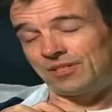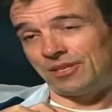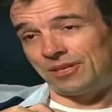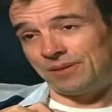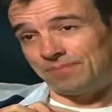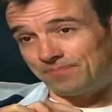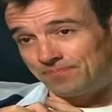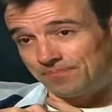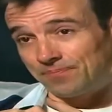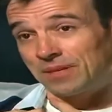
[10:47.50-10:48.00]

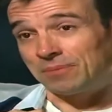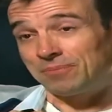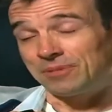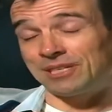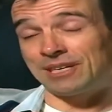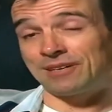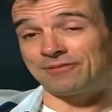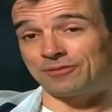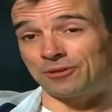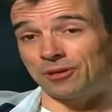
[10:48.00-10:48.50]
Sim, a
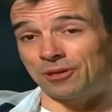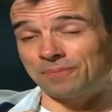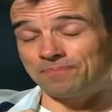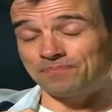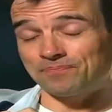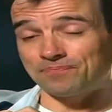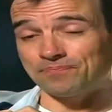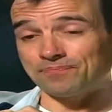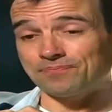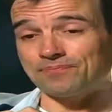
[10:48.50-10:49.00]
minha avó,
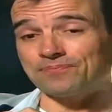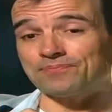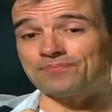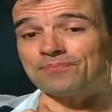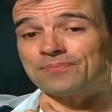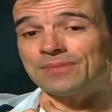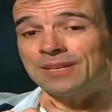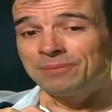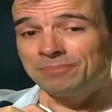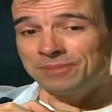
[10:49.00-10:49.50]

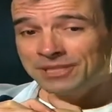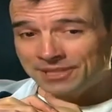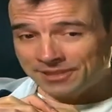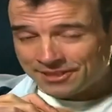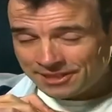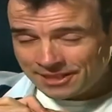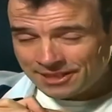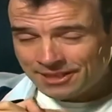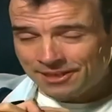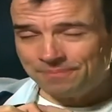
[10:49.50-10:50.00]
a minha
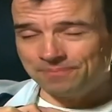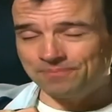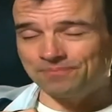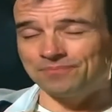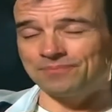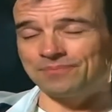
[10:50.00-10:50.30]
tia